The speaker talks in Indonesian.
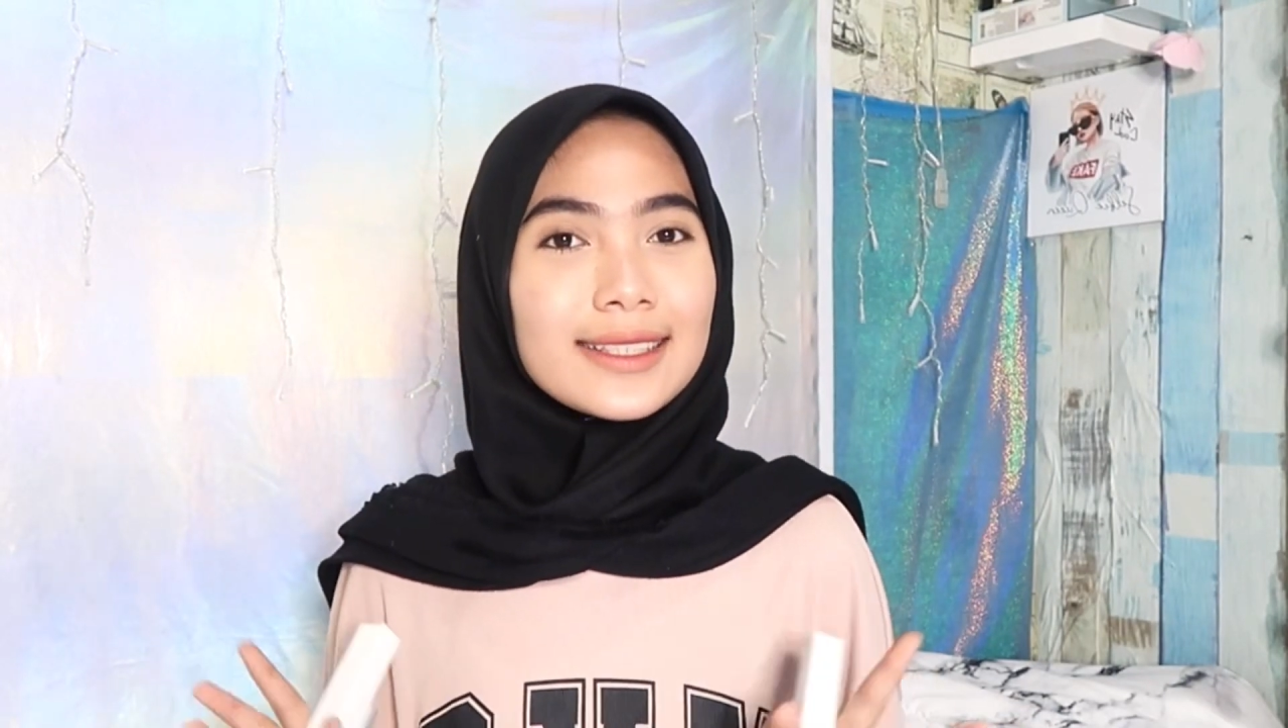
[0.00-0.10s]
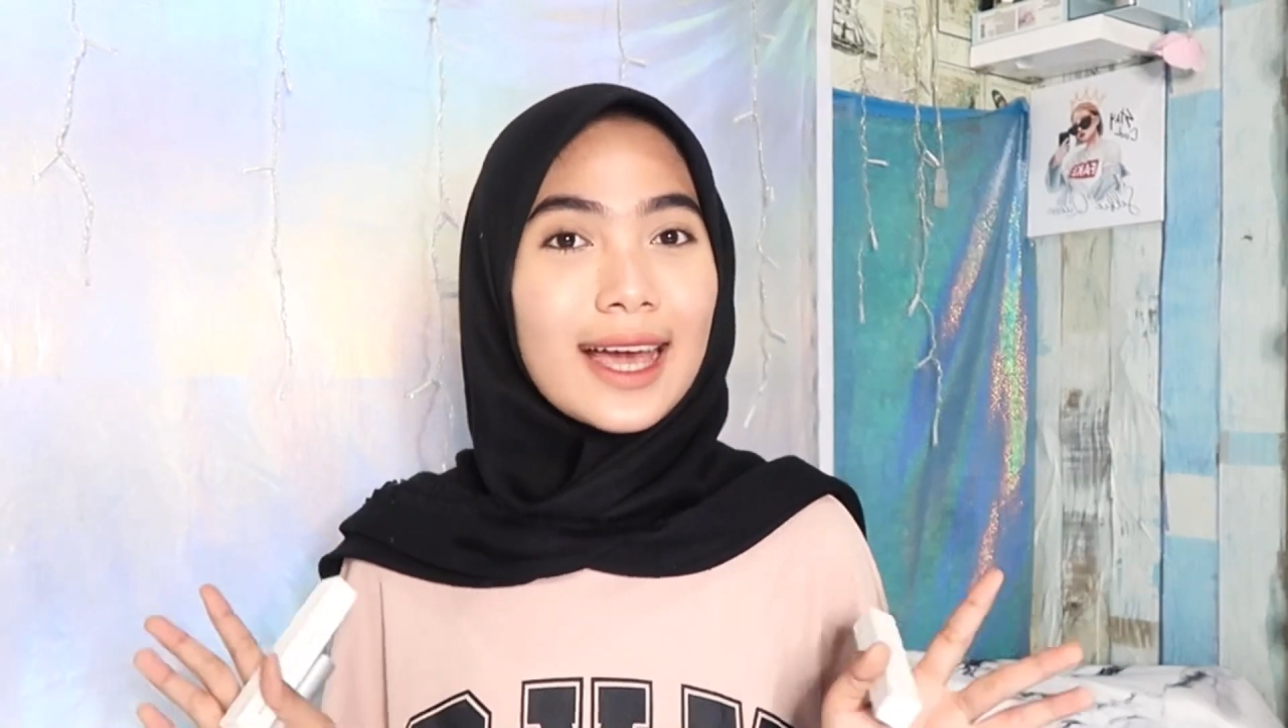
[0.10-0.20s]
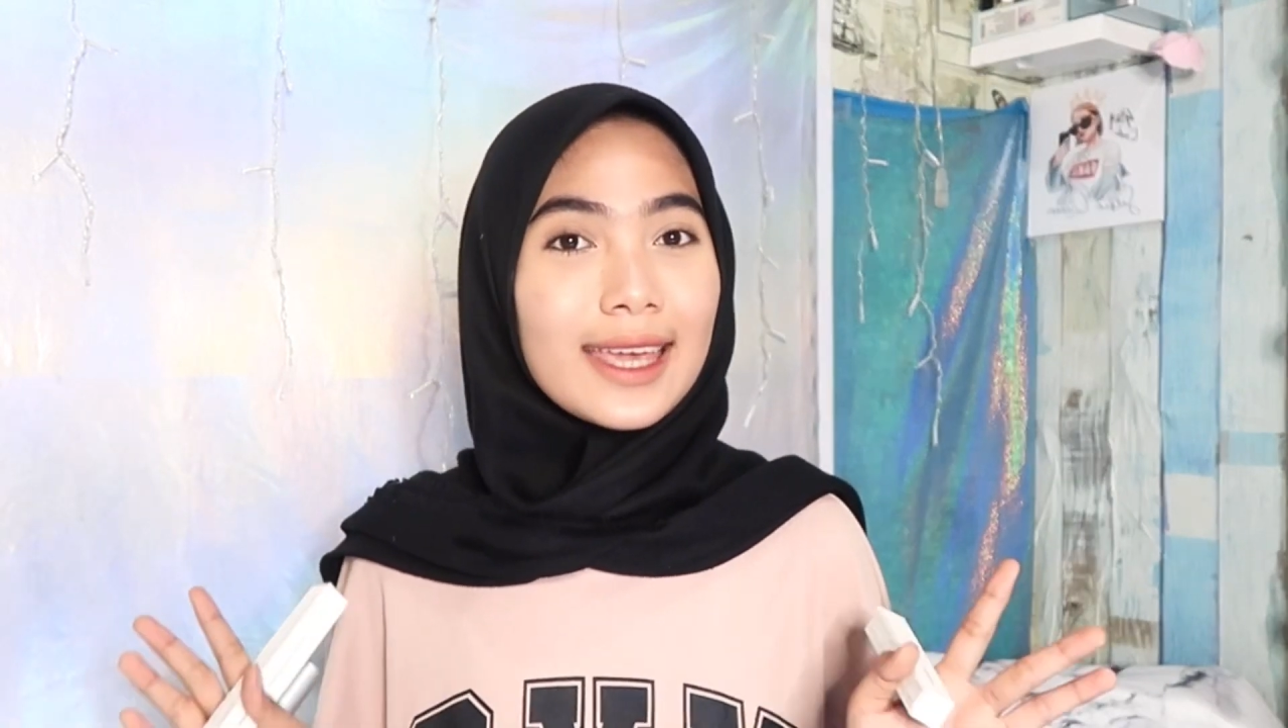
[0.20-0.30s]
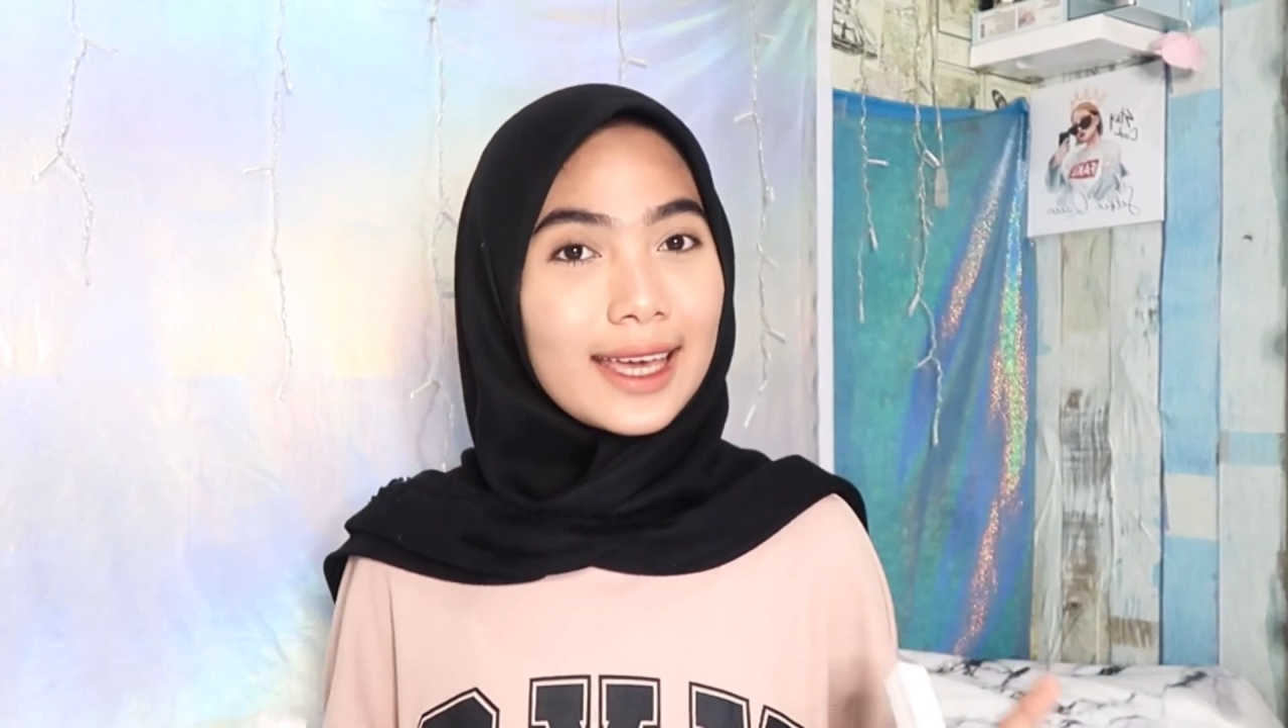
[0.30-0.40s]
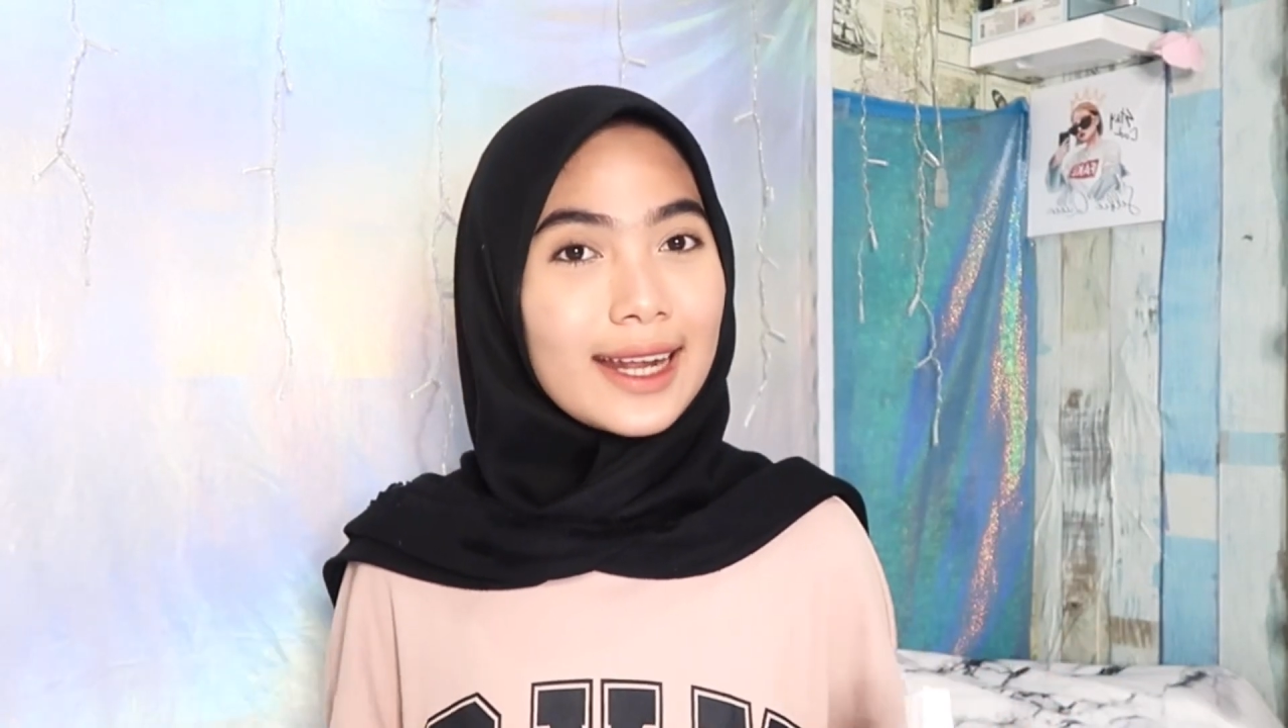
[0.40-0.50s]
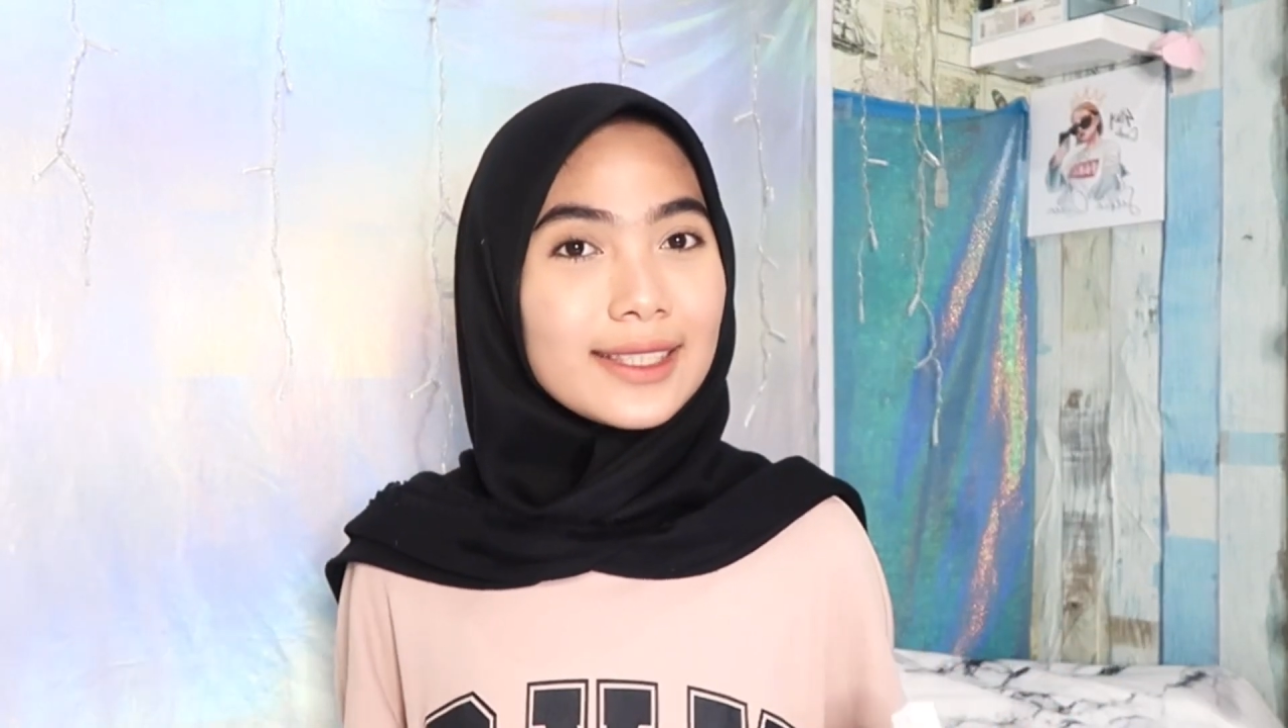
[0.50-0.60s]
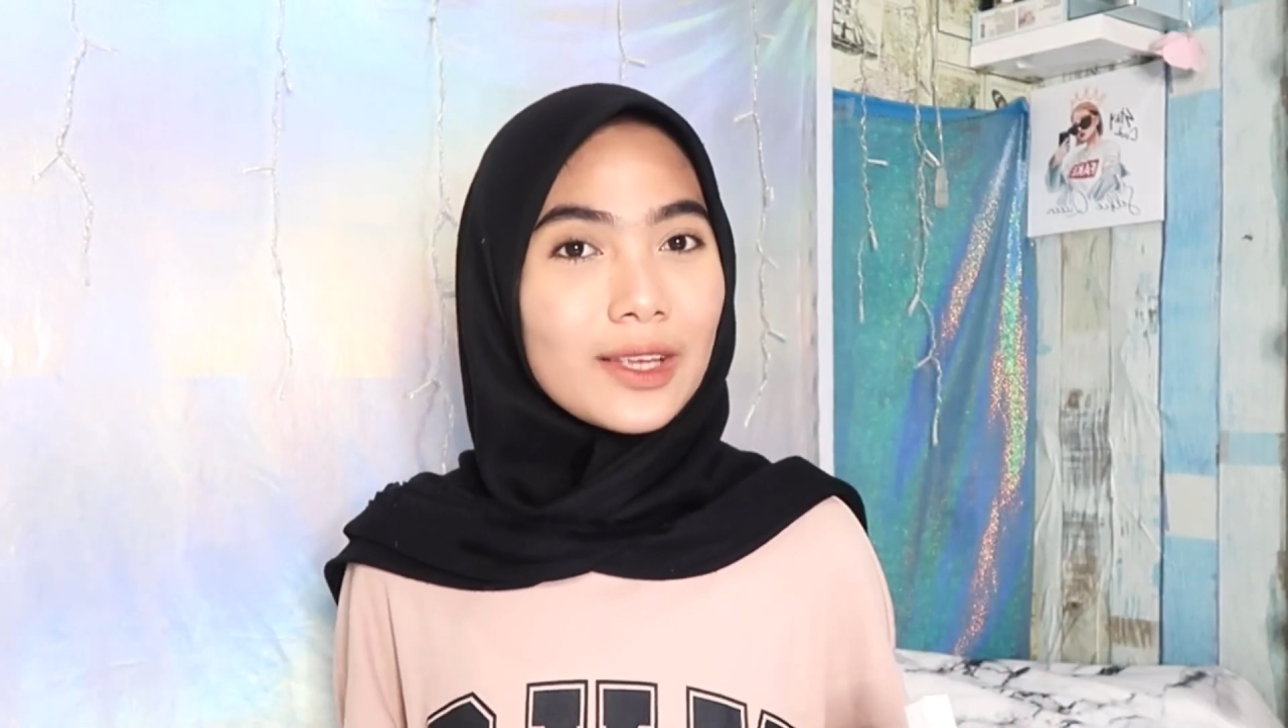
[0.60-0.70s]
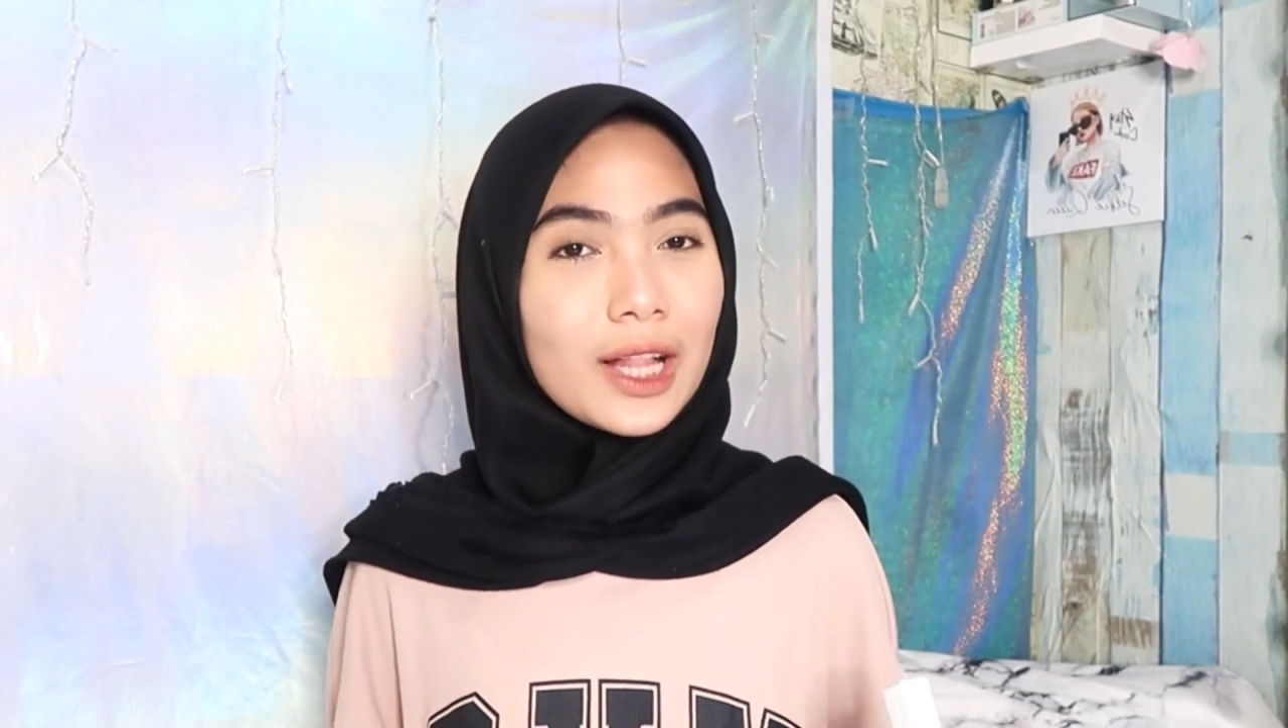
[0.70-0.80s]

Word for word: science